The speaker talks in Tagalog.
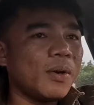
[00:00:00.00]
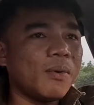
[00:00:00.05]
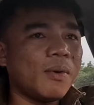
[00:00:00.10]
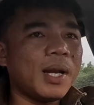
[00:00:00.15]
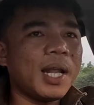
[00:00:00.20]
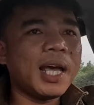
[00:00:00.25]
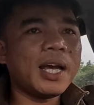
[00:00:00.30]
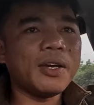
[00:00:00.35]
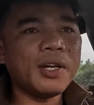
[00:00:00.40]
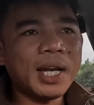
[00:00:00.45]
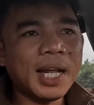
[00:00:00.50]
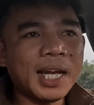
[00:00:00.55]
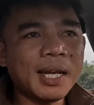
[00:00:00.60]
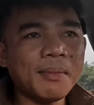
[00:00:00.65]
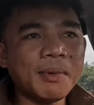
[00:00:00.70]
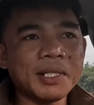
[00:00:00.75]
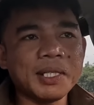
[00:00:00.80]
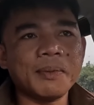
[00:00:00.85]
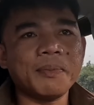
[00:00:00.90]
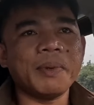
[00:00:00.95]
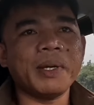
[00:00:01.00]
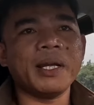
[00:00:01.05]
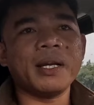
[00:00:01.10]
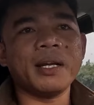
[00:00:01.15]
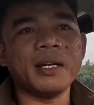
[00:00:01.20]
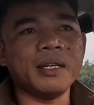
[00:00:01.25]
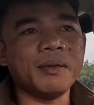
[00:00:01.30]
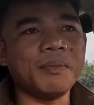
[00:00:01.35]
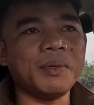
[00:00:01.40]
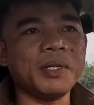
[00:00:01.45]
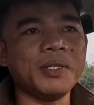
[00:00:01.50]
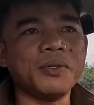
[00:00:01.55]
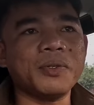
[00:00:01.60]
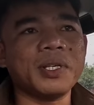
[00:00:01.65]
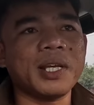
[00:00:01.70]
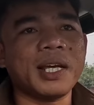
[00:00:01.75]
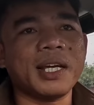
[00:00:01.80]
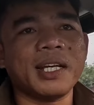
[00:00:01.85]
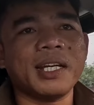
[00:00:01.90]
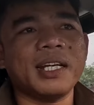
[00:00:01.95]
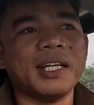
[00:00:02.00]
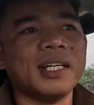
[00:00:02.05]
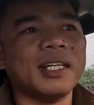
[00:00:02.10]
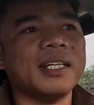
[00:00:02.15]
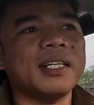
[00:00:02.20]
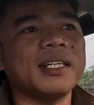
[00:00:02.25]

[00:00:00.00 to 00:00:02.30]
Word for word: wala kayo lalabas sa pera ni piso sa akin